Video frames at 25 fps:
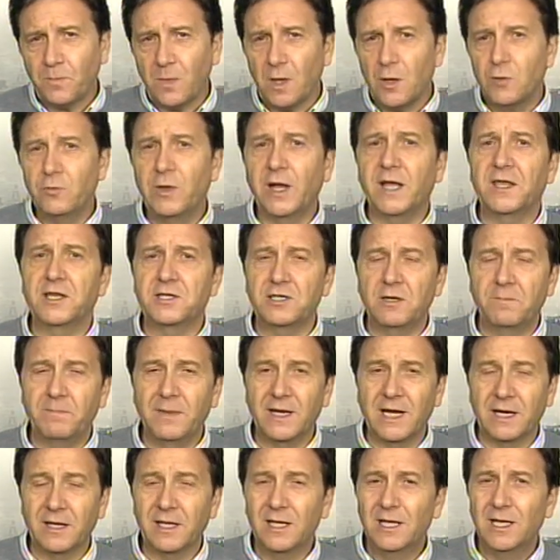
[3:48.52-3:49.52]
no hay que
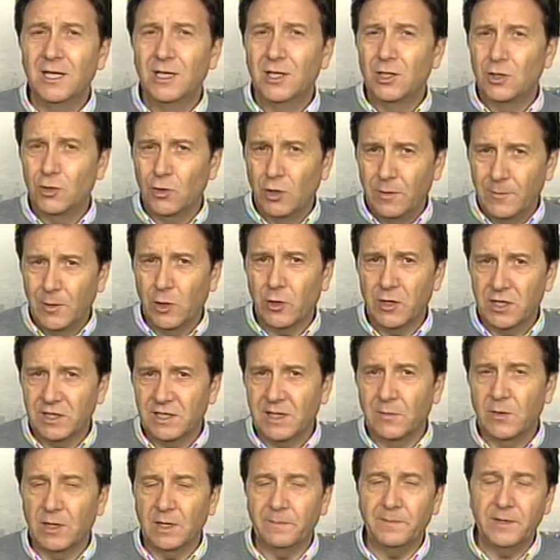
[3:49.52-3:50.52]
desesperar. Lo mejor
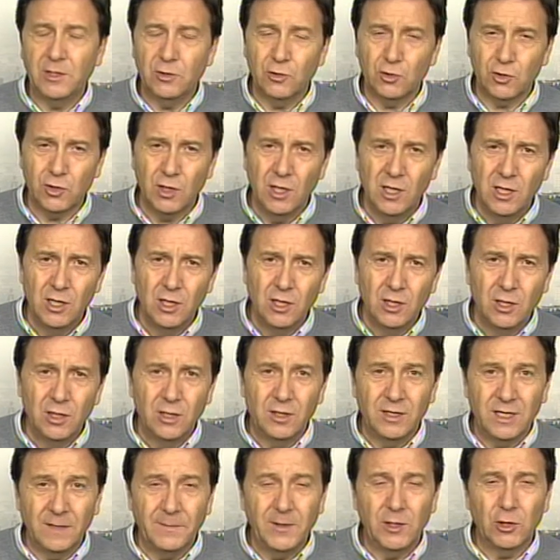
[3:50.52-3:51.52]
estamos, repito,
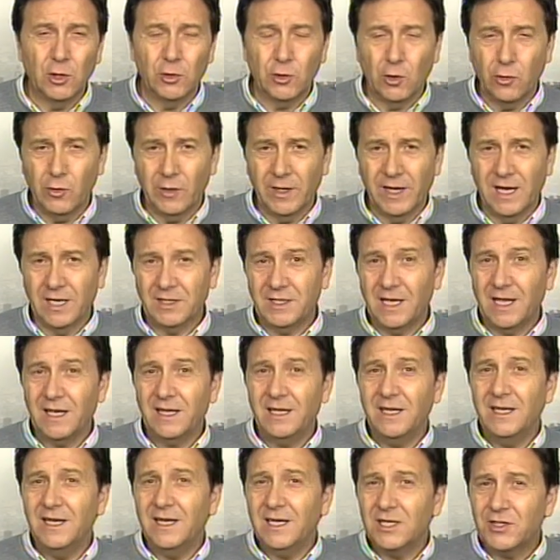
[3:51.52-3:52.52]
repito, todo en casa.
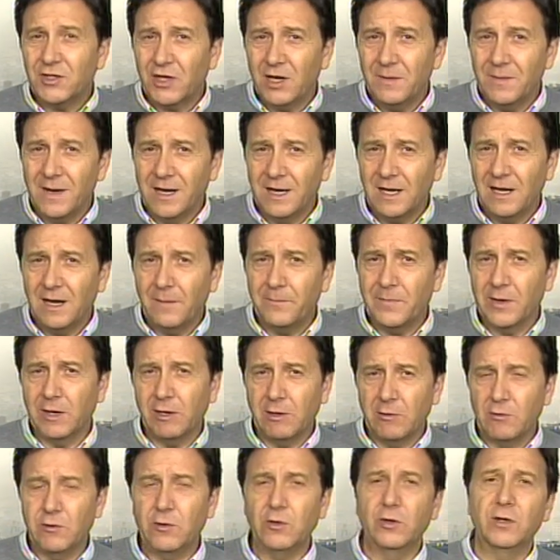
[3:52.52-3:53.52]
Y extremar las
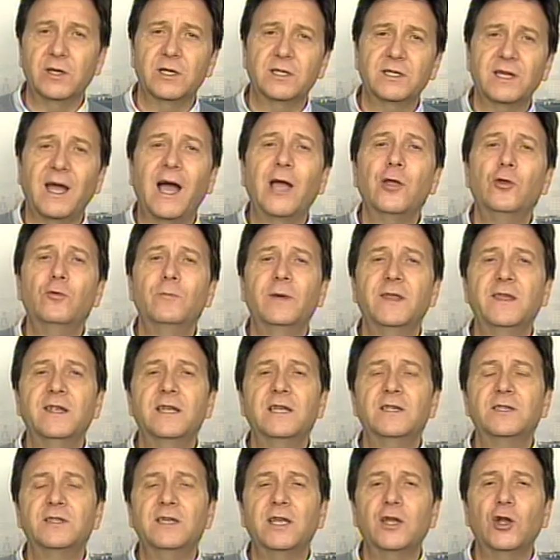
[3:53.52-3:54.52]
precauciones. Hay un
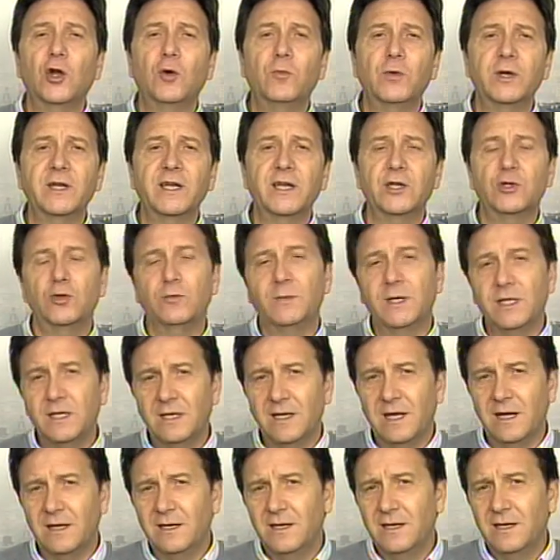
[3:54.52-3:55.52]
medirense como es Jesús
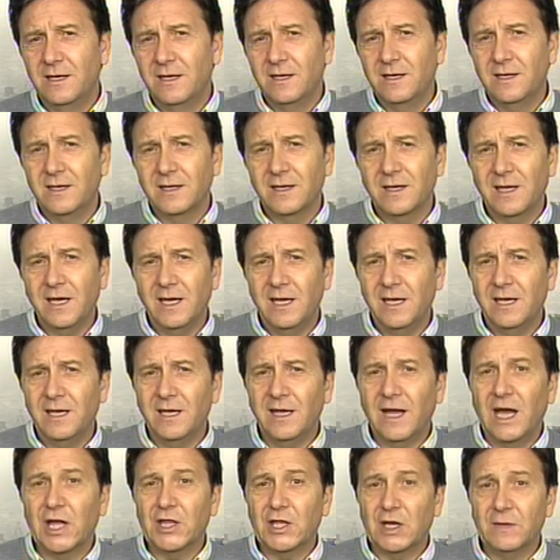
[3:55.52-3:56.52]
Medina que
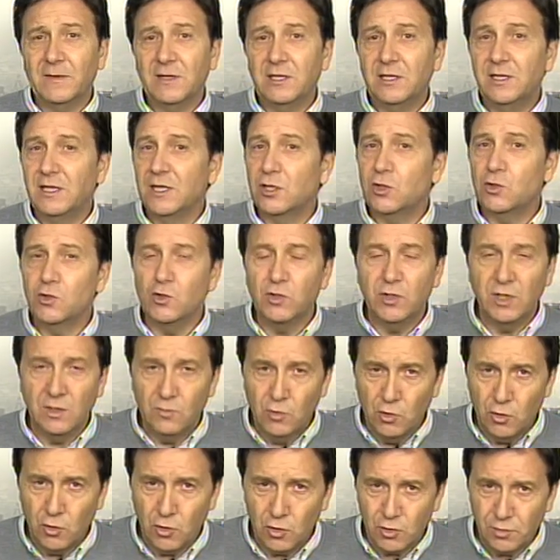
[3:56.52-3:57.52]
a través de sus
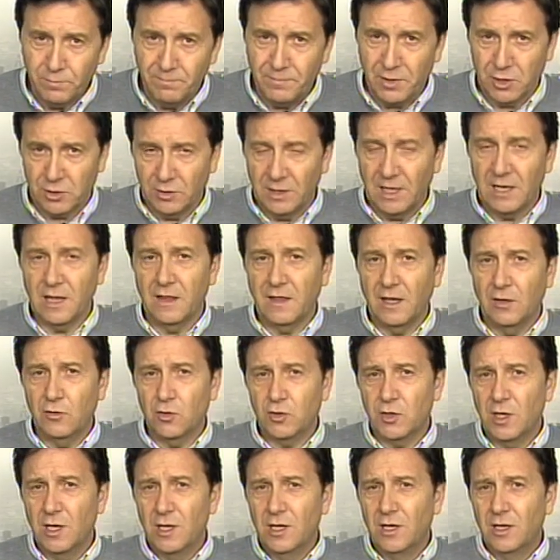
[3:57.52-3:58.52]
dibujos
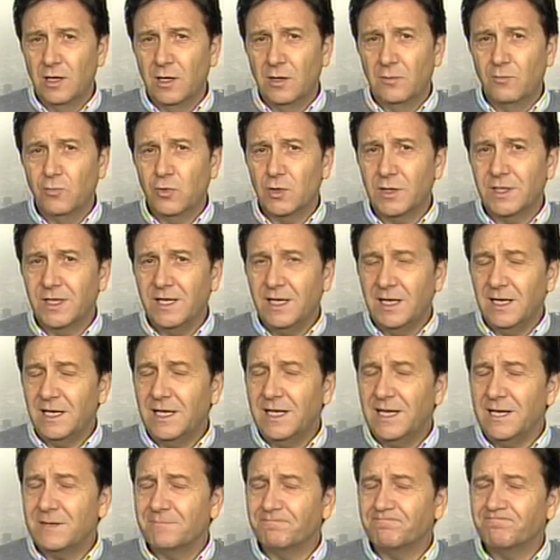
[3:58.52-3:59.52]
personalizados pues
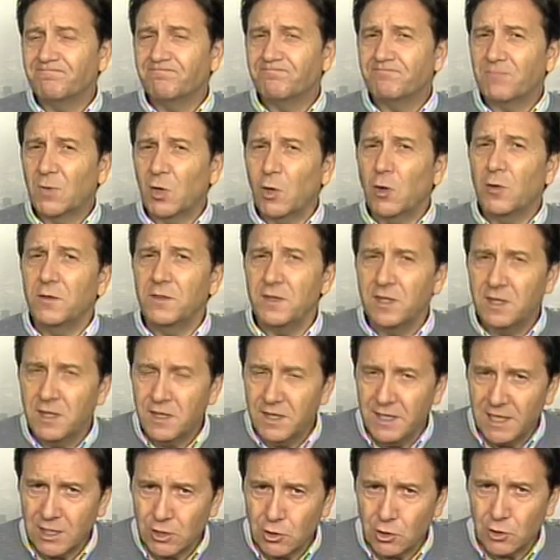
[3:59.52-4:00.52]
quiere
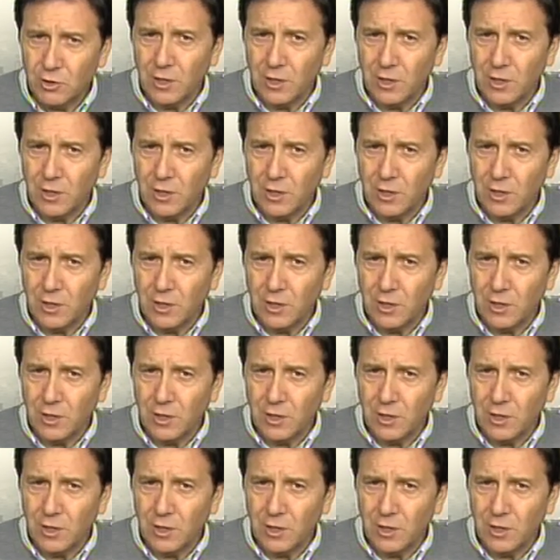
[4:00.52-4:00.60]
concienciarnos